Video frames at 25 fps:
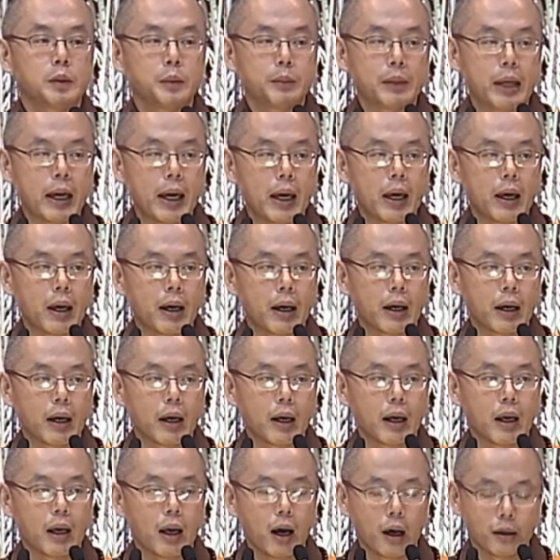对不对？
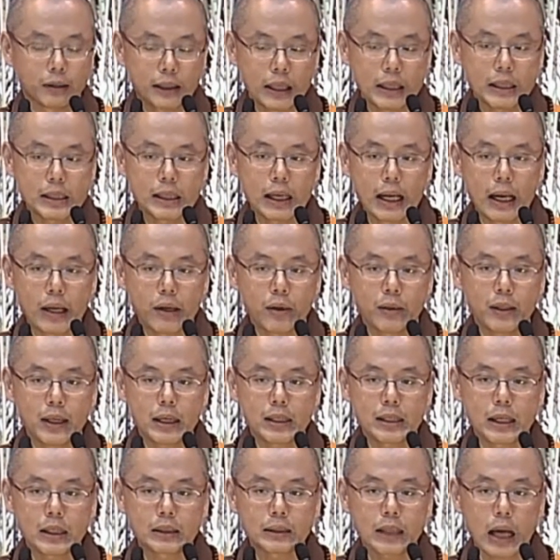啊，听起来有
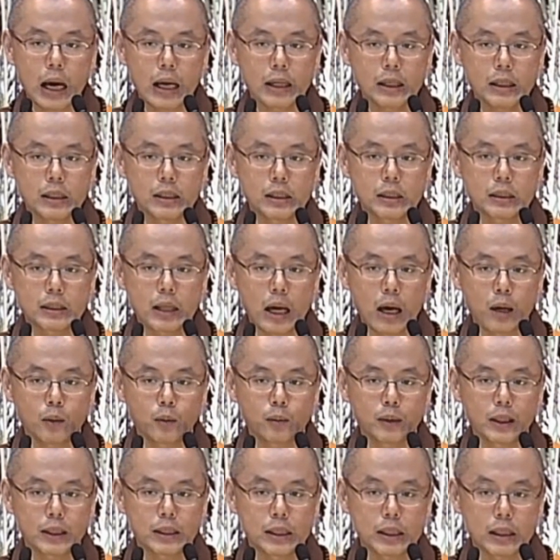点像大一大
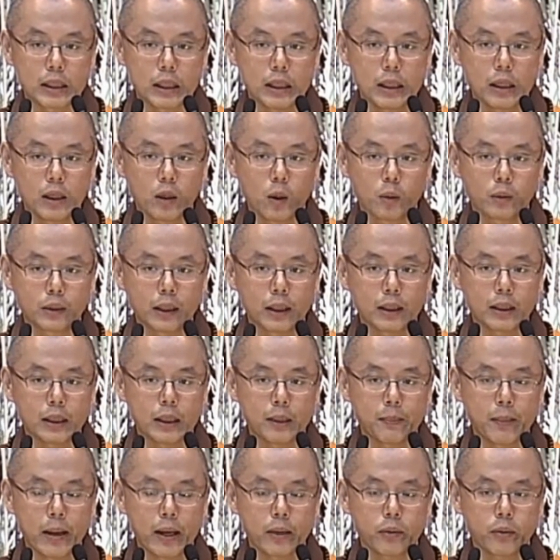陆的奇异功能
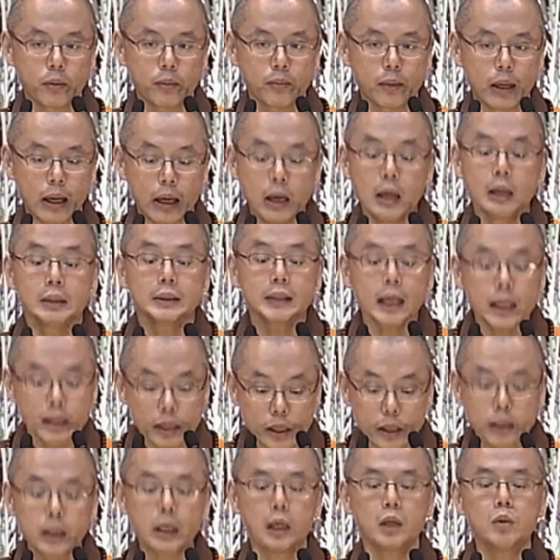一般，对不对？但
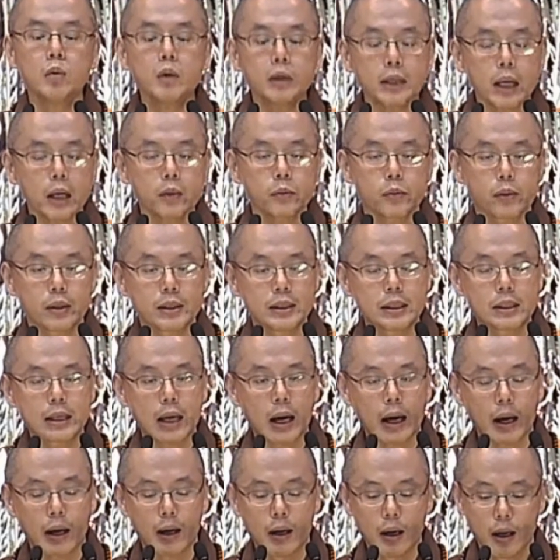是的确它存
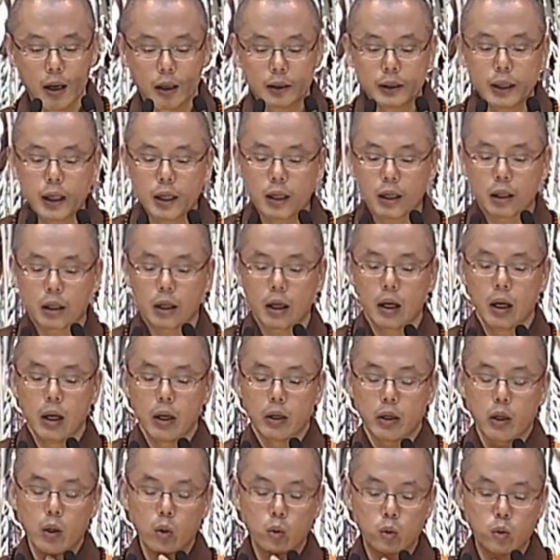在。第二个
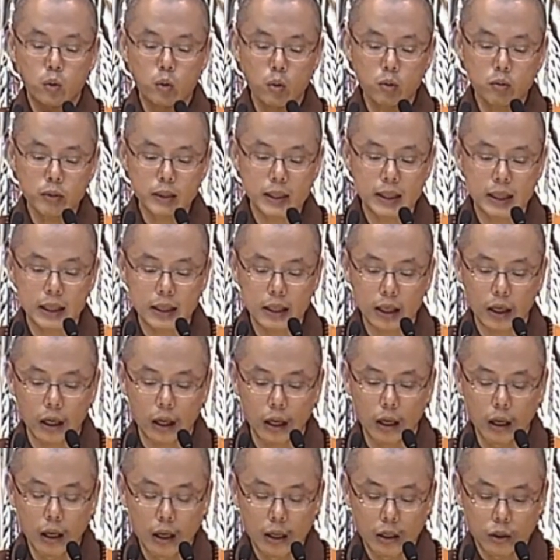也有终极
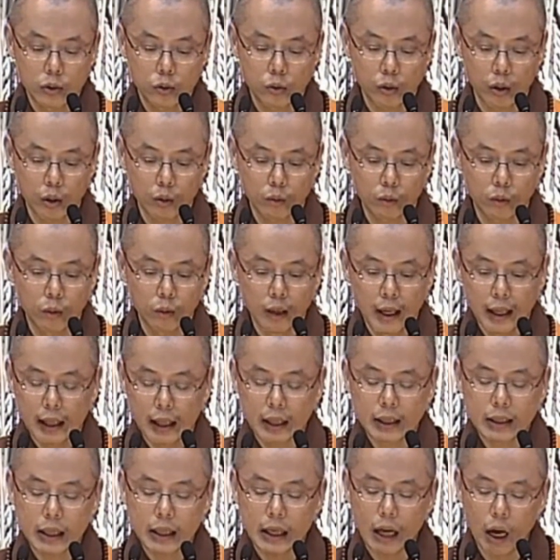的觉悟
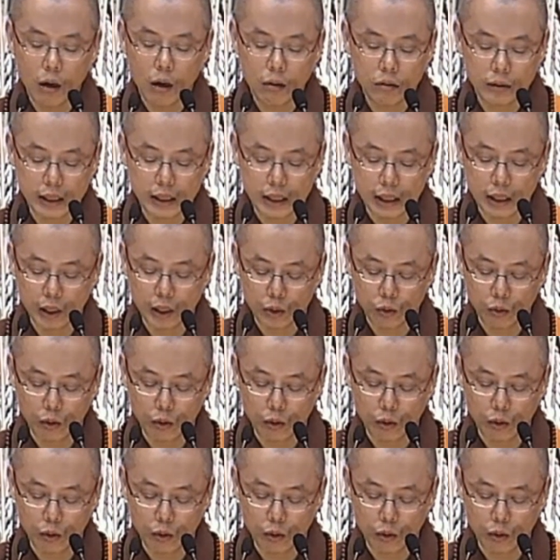跟高级